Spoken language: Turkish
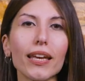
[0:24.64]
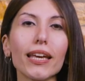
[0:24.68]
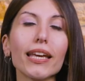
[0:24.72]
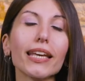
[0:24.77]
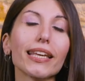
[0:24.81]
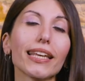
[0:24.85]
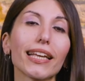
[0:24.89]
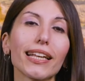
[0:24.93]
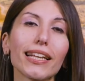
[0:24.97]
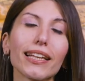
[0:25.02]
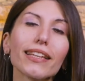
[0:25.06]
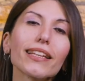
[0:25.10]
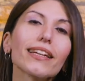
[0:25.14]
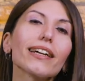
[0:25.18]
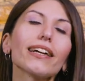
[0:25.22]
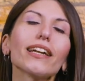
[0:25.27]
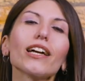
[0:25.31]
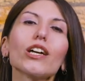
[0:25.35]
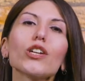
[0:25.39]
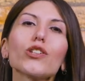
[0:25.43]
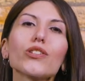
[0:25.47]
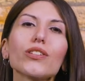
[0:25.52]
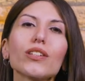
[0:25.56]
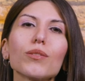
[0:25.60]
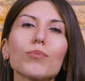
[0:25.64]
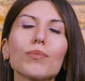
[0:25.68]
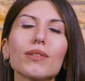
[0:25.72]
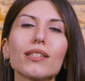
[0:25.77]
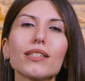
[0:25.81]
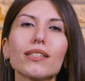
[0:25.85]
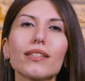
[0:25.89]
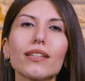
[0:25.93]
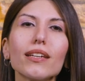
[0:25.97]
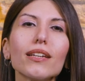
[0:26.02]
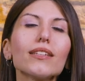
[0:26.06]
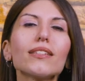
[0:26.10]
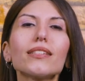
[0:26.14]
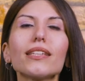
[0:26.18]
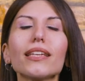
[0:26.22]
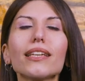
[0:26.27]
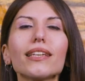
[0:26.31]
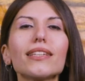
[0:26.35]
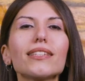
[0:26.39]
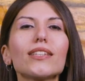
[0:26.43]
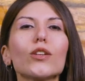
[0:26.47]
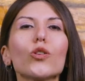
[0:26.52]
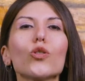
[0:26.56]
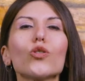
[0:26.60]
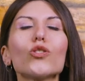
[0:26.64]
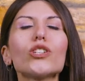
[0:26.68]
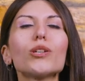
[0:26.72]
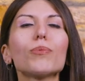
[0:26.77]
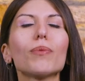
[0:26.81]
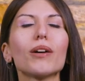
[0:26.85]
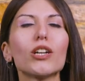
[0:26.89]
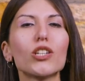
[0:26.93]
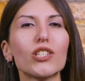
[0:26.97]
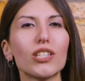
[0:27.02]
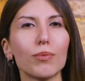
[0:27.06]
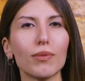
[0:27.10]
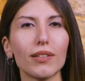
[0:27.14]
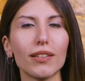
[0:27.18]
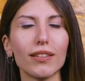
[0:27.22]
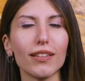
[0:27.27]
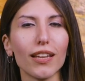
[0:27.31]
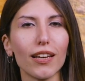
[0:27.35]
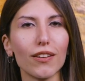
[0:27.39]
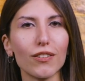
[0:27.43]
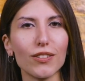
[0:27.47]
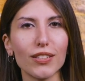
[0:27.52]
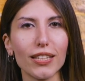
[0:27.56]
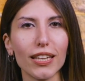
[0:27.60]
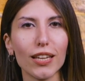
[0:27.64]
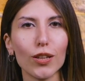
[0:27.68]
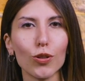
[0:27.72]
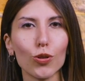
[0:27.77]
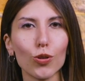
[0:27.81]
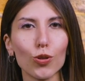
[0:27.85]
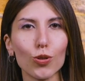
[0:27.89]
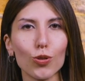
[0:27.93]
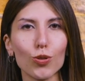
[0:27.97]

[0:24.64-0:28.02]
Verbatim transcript: Gelinlik araştırmasına 8 ay önce başlamanı tavsiye ediyoruz.